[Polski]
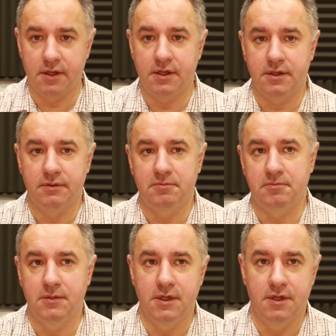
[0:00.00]
e,
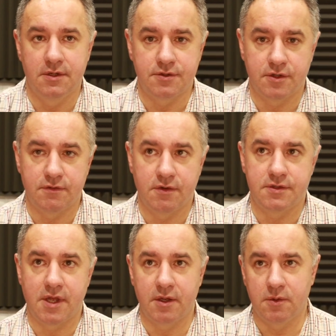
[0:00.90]
coś w
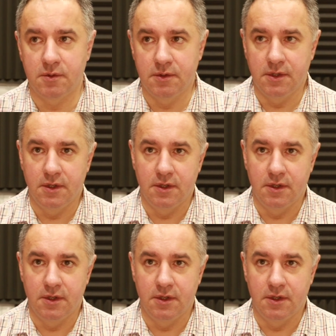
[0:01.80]
rodzaju